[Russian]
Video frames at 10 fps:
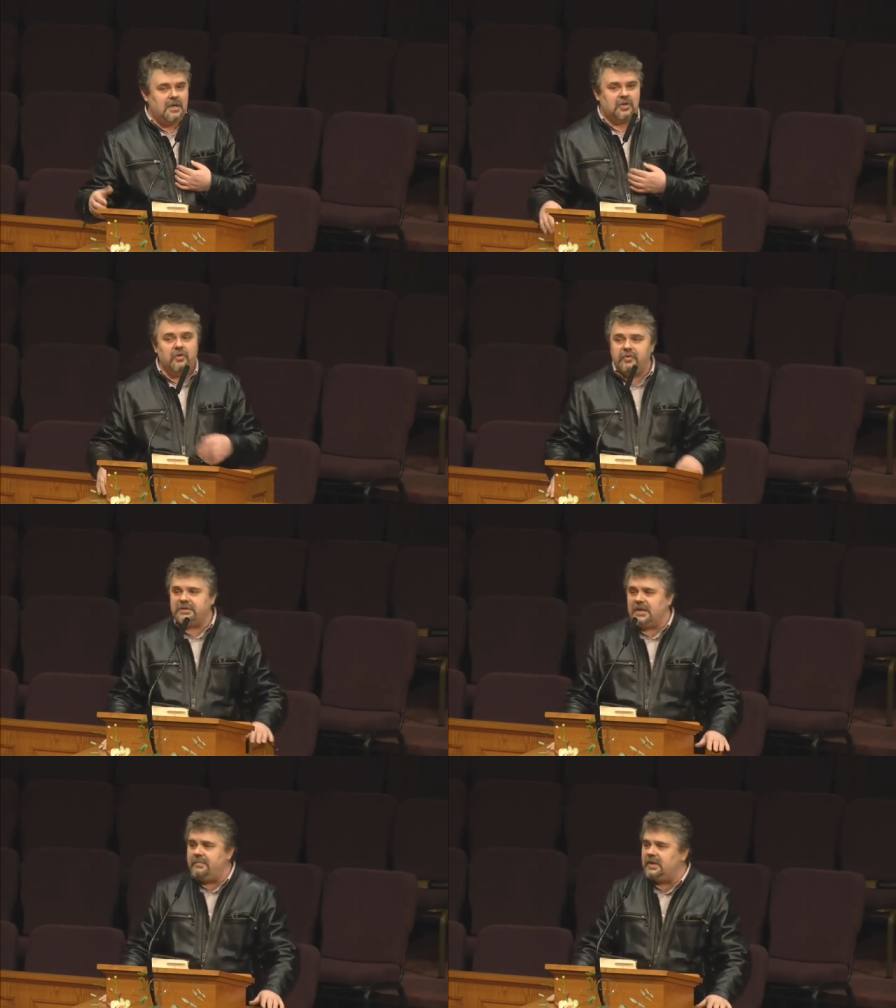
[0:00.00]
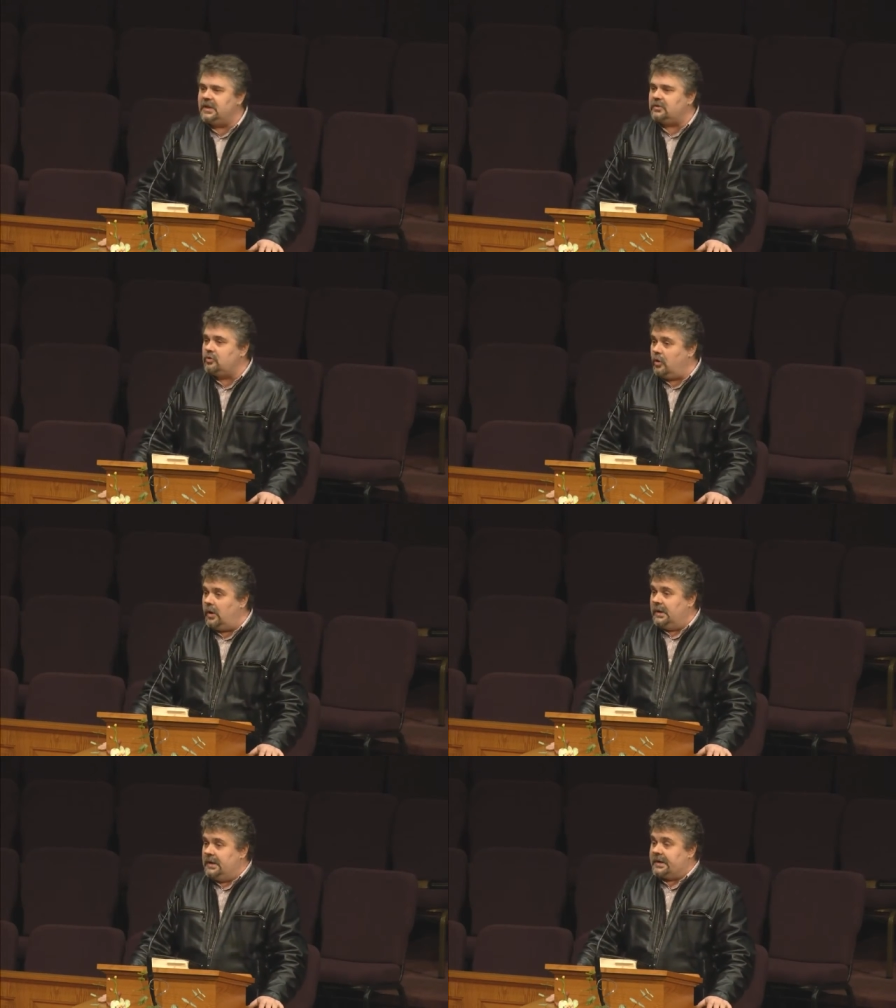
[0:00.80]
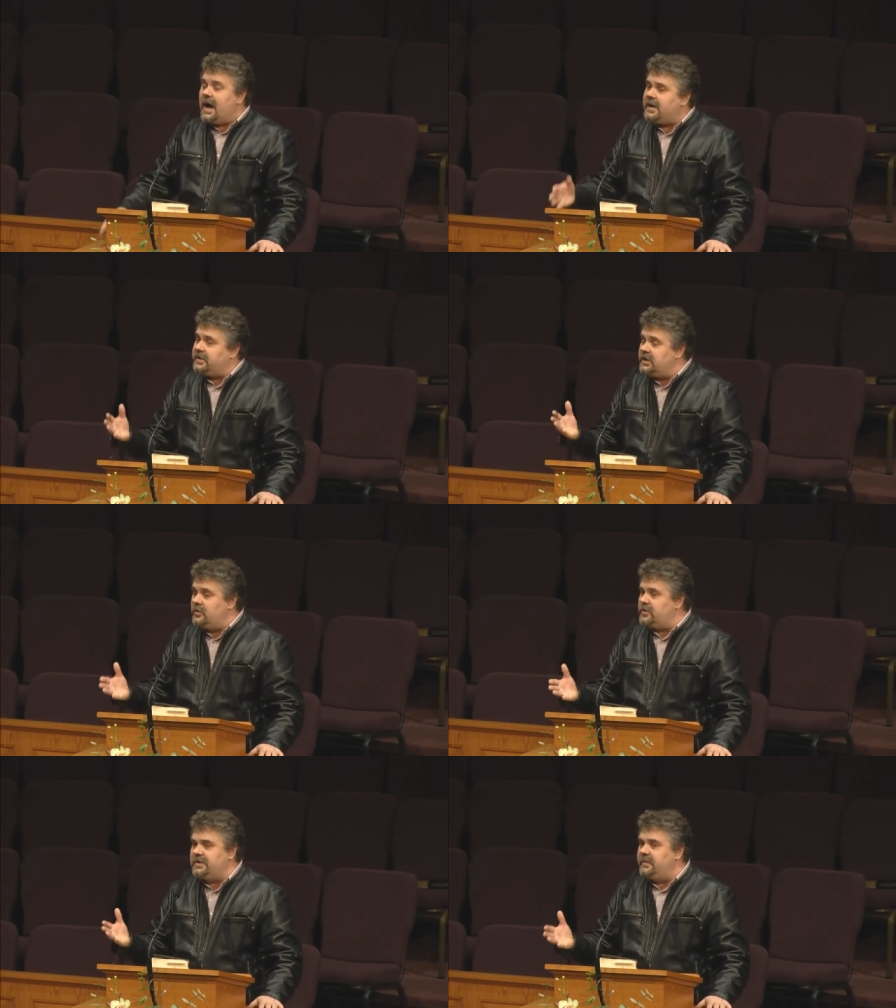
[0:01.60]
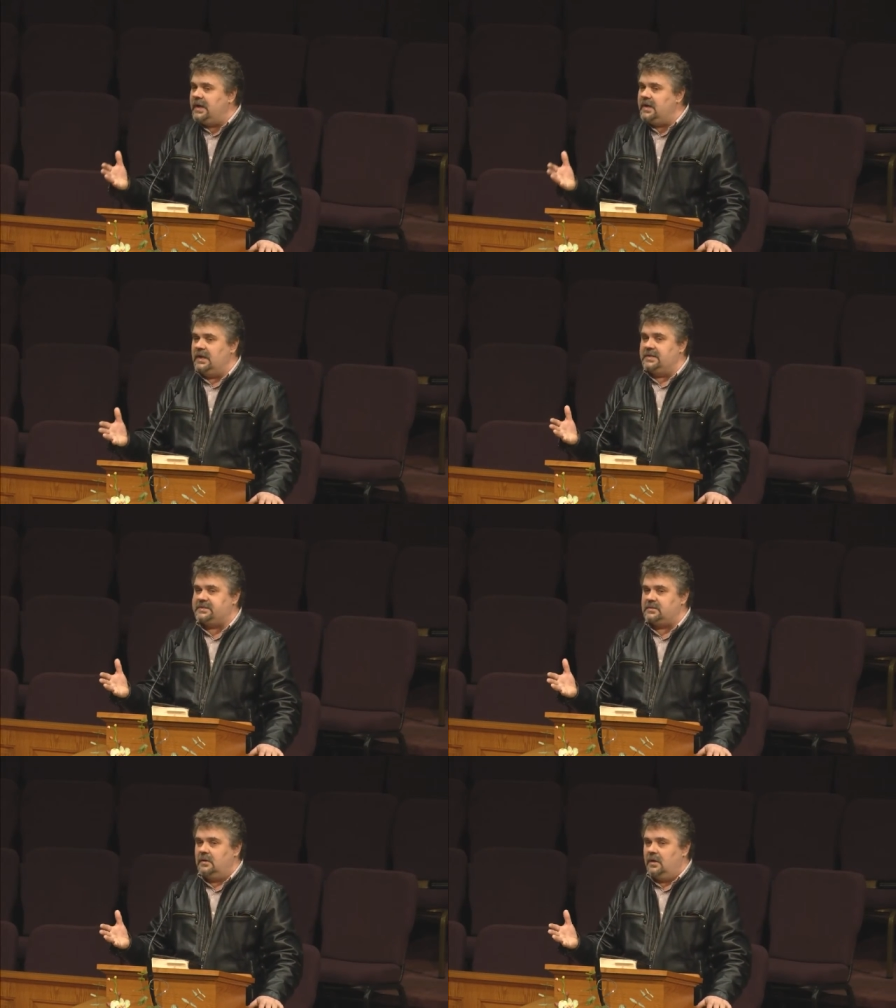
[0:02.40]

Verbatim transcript: Но вот именно то, как эти люди молились,